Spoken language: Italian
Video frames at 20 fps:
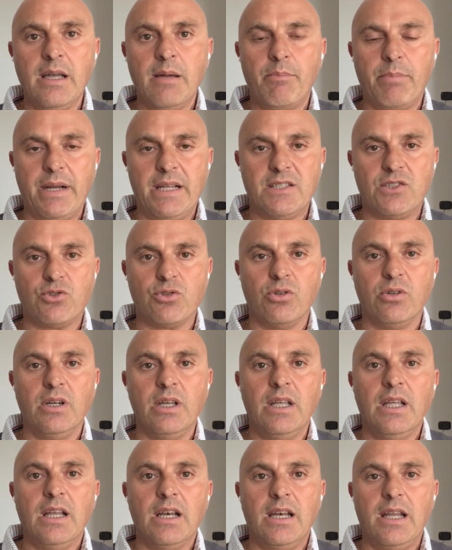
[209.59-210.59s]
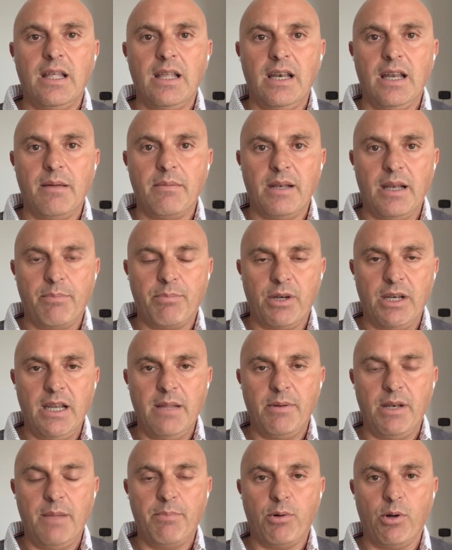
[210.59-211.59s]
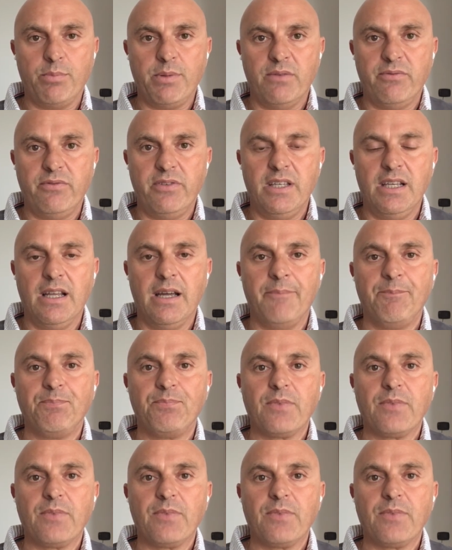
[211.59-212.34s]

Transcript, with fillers: presso le, la, la, le, le proprie fila.